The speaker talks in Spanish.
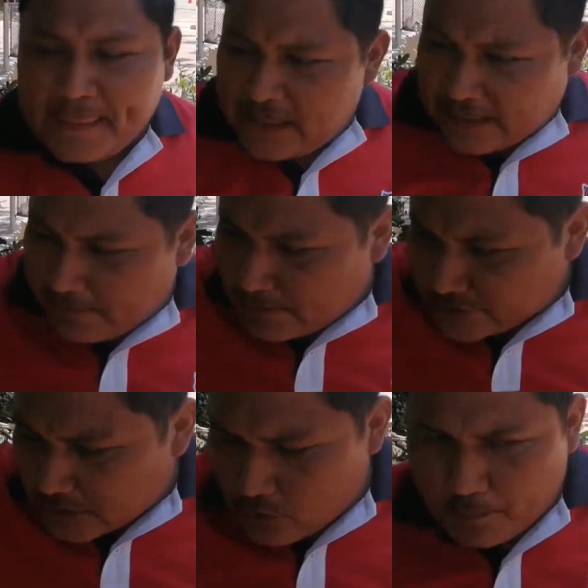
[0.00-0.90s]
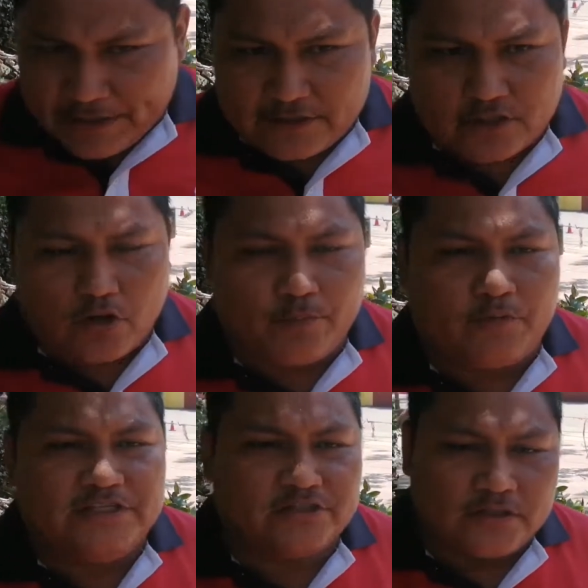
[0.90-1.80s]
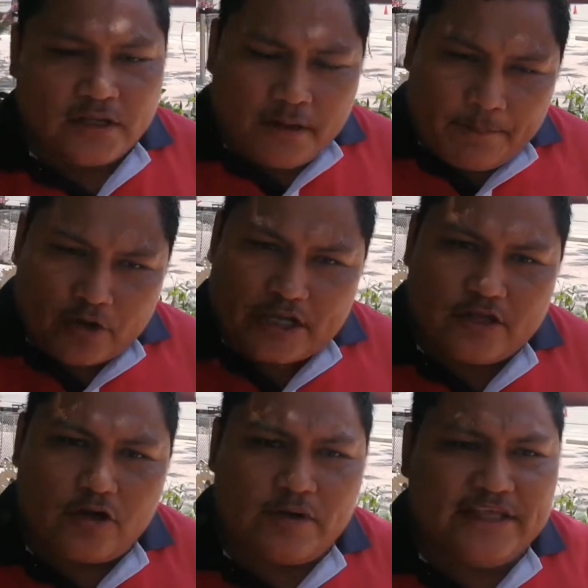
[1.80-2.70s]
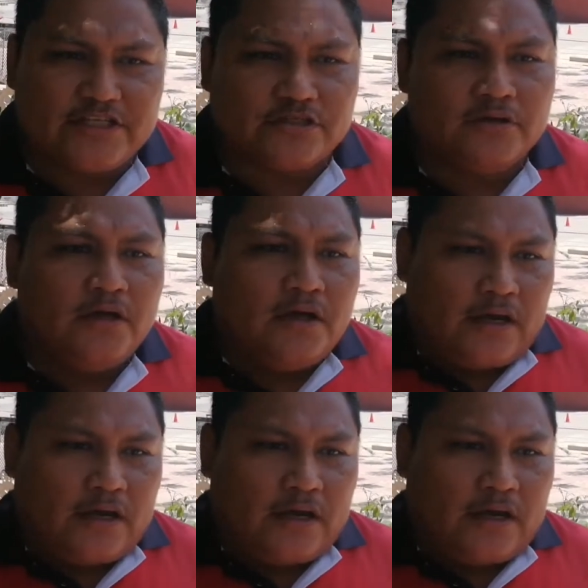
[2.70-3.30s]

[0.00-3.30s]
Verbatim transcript: y que vamos a cumplir los compromisos porque yo lo he dicho,